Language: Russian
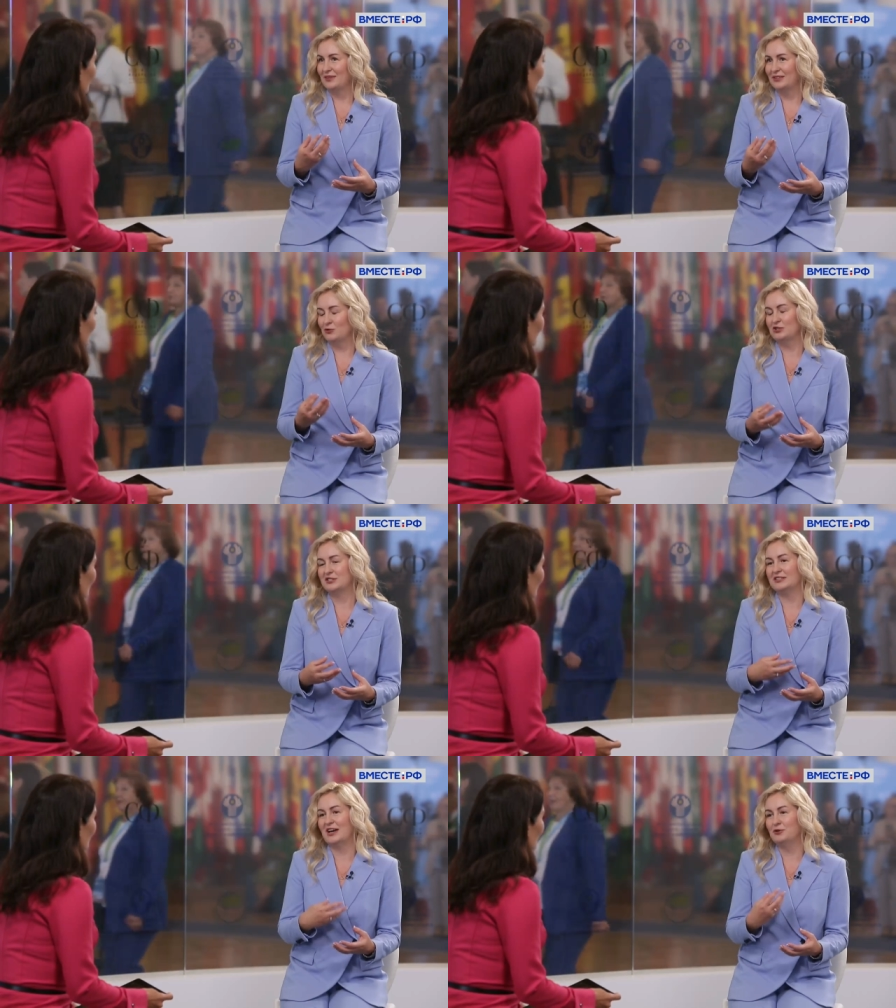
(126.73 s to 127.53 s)
тоже
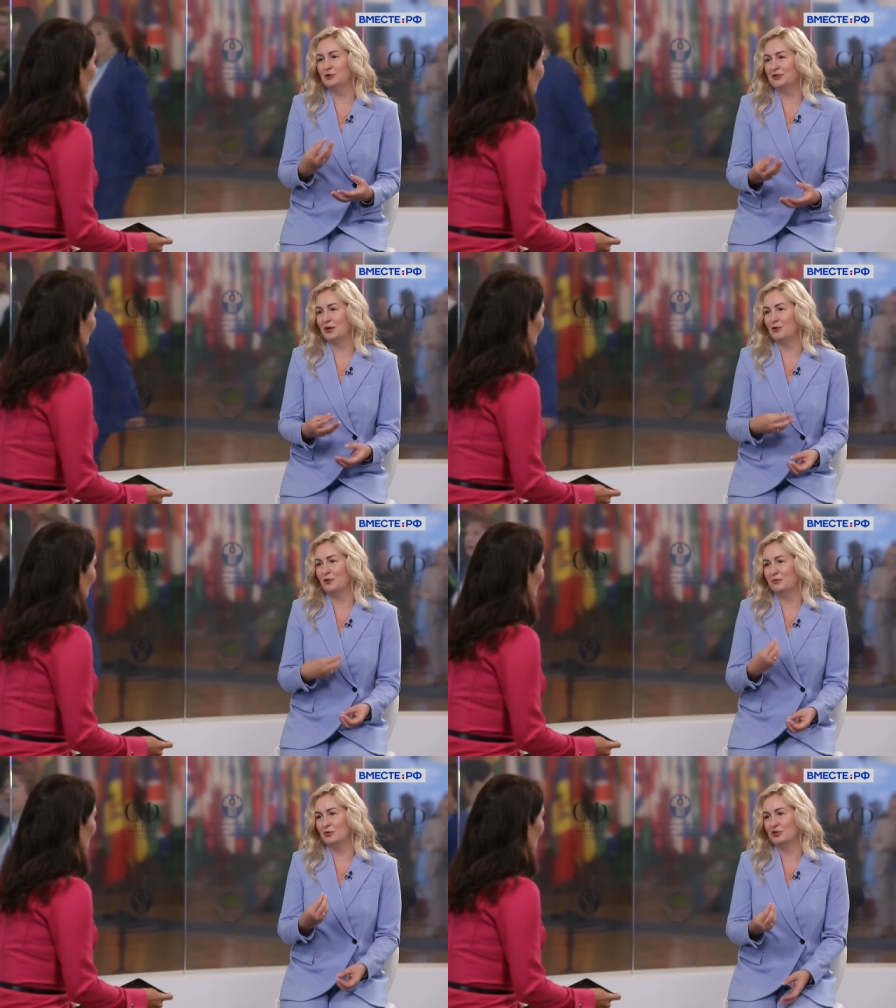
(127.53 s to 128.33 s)
задает такое
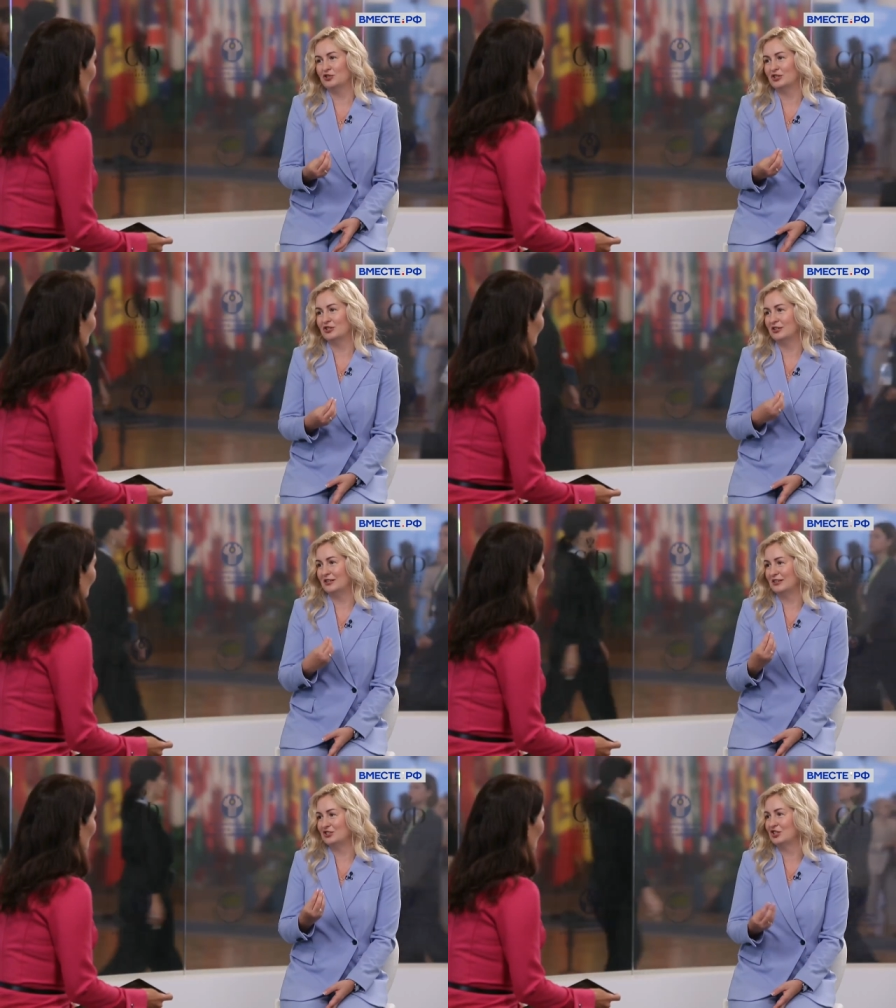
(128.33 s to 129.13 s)
немножечко
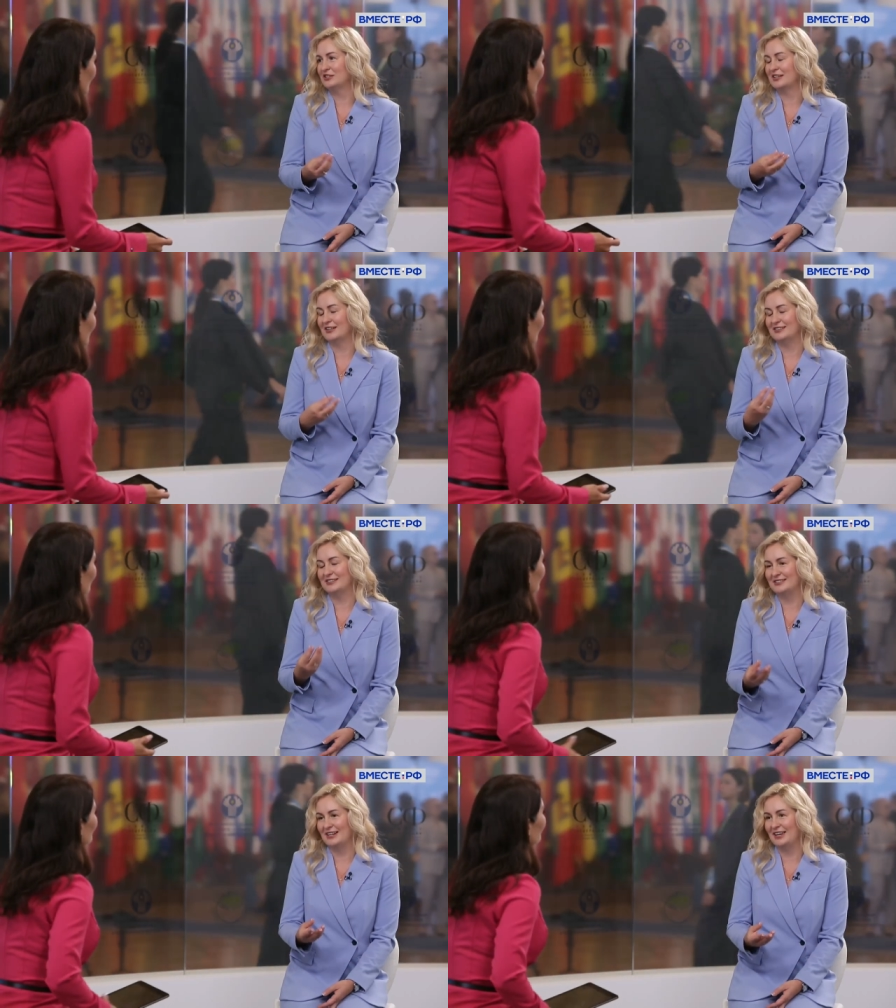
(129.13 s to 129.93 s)
а, женское
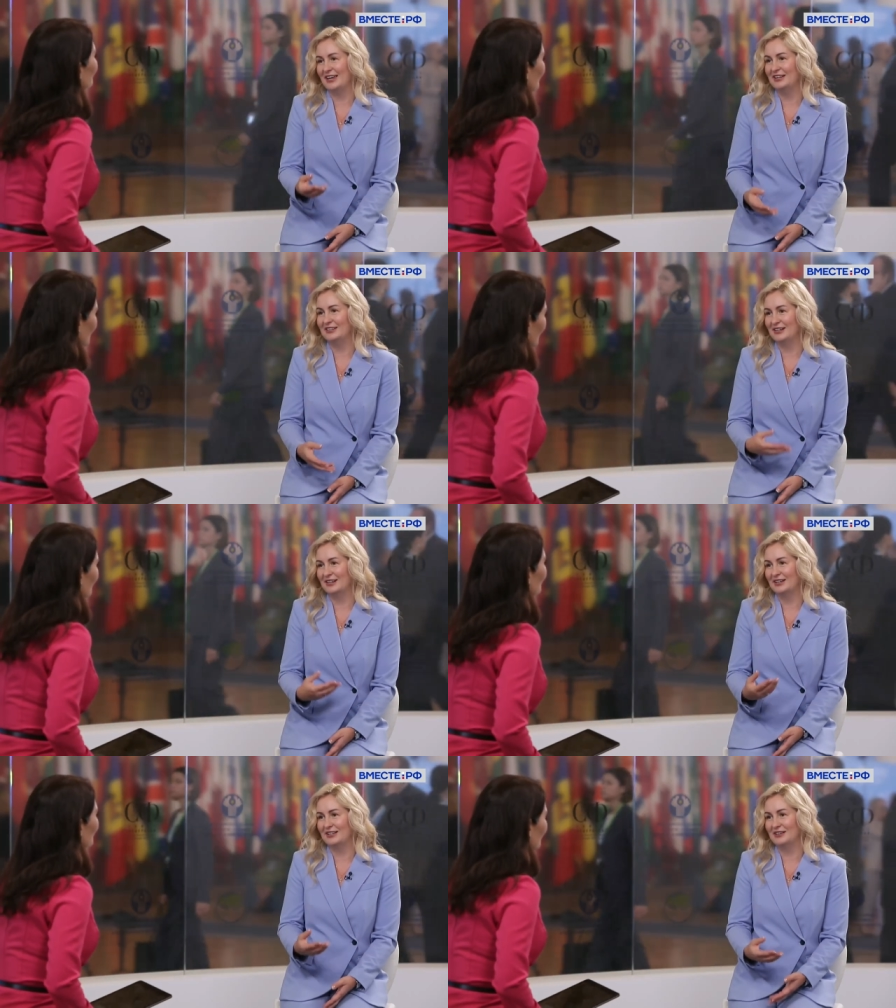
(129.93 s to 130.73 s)
настроение,
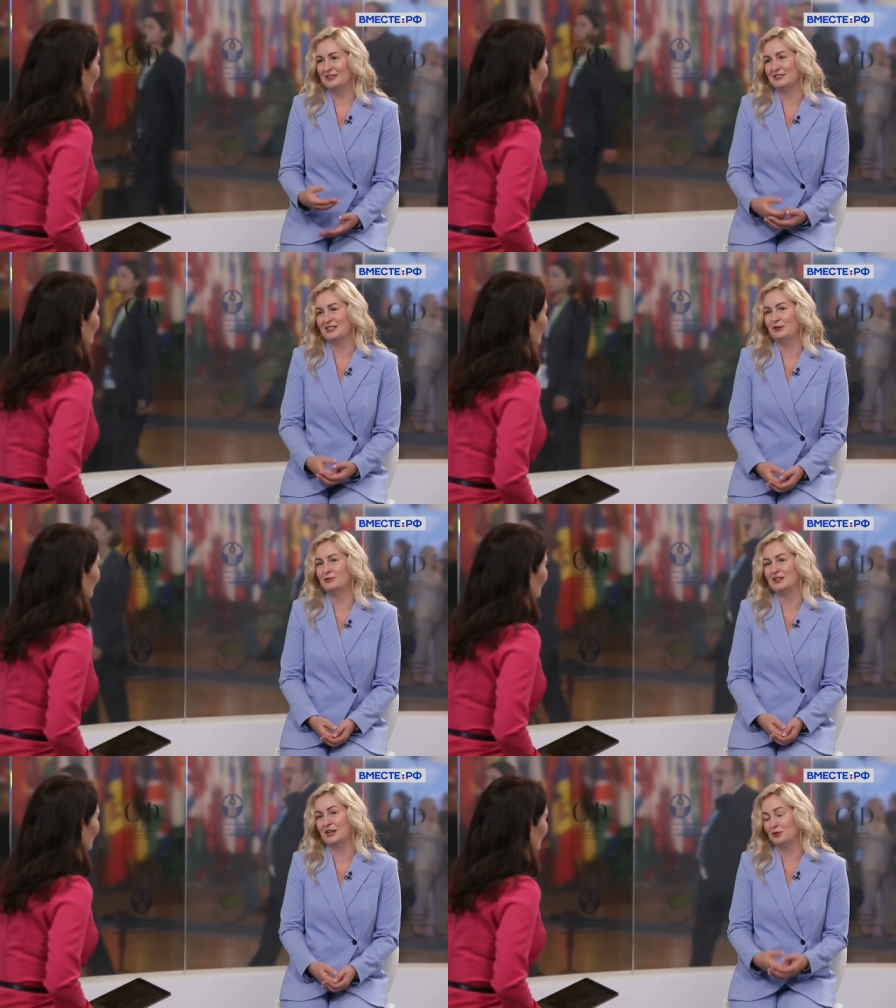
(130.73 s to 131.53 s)
когда те
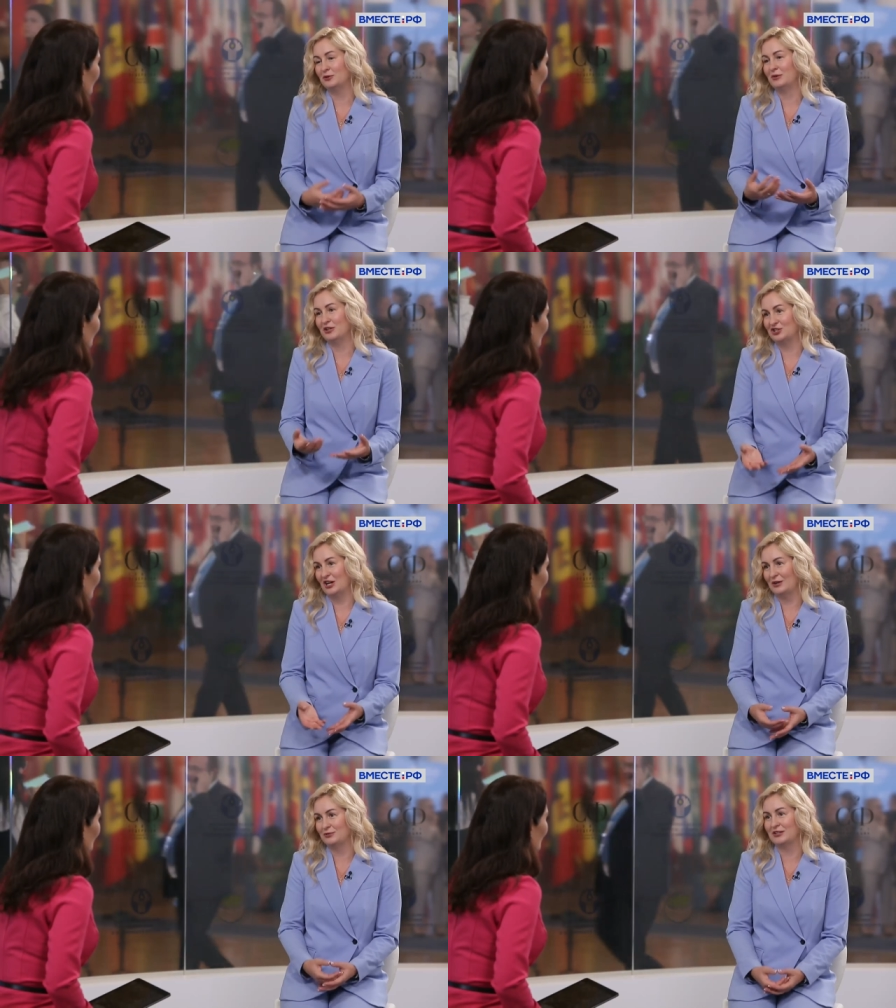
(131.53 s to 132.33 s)
люди, которые
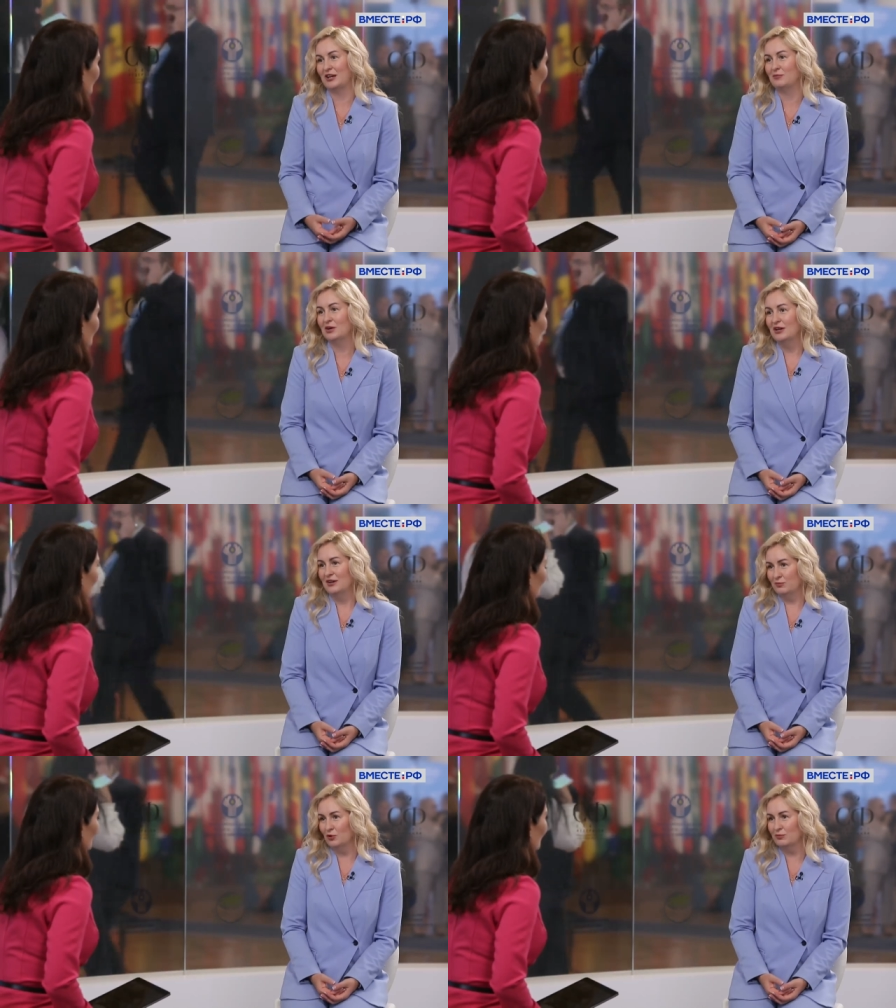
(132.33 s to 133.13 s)
приезжают к нам
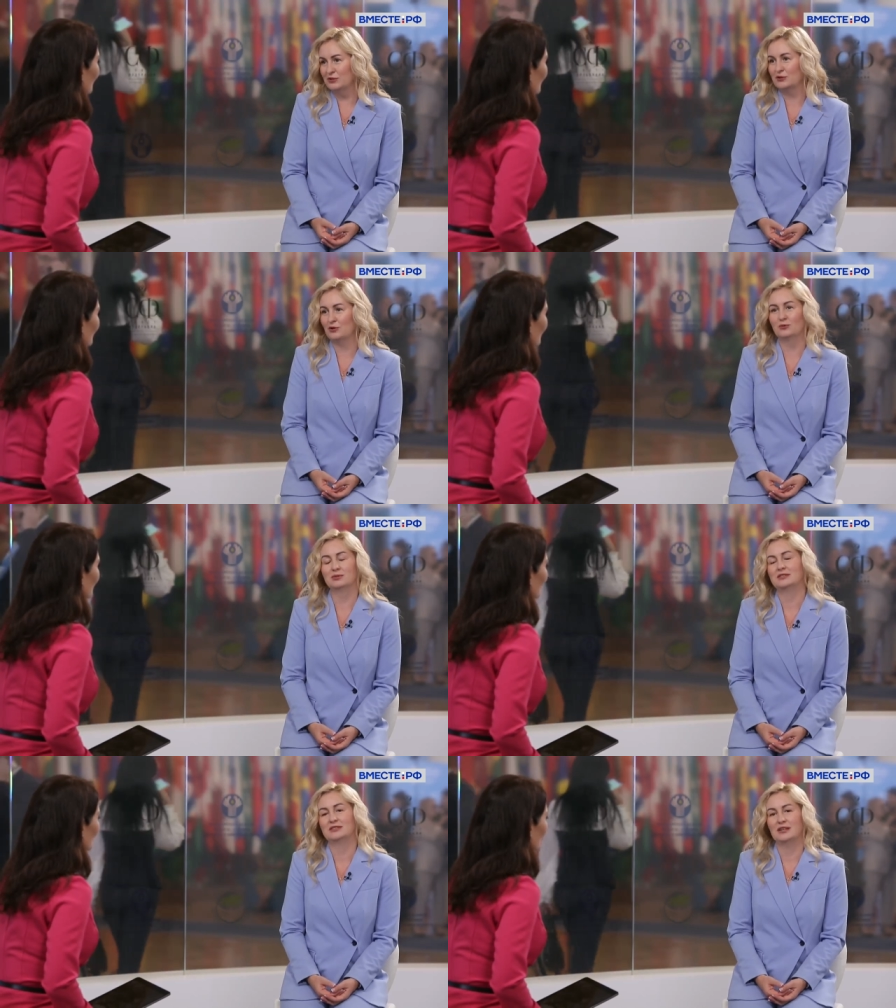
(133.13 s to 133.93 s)
в Мурманскую
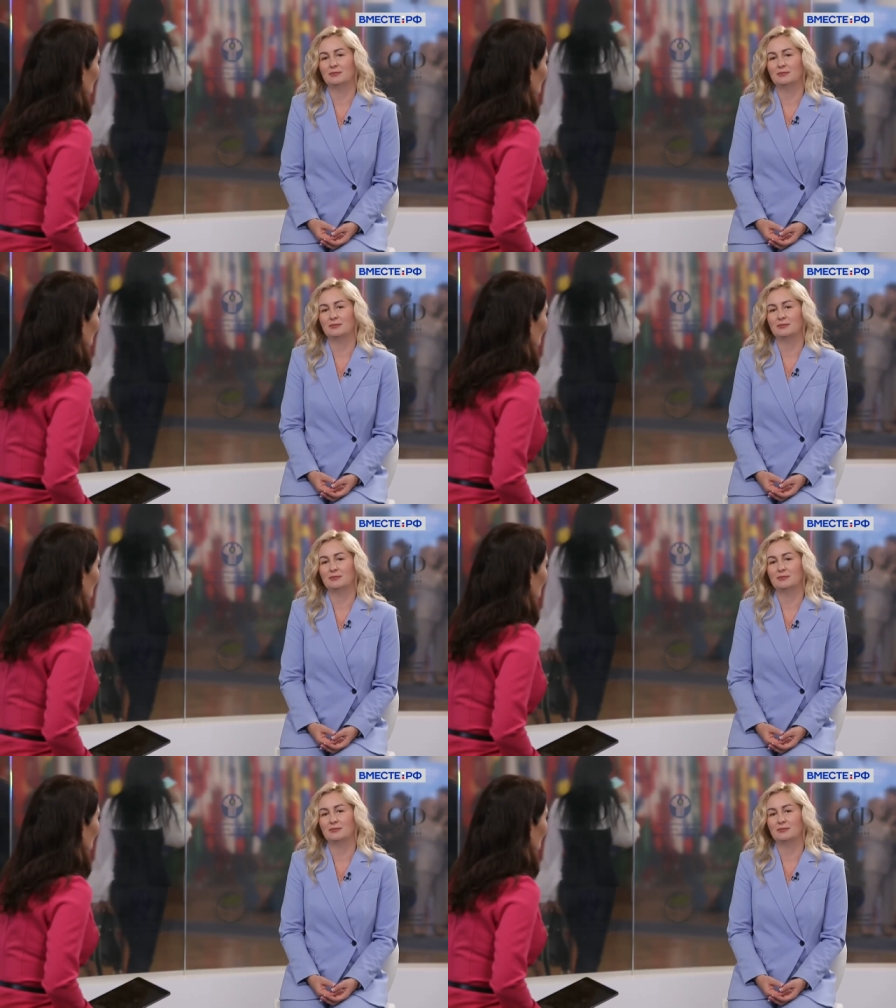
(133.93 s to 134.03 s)
область, а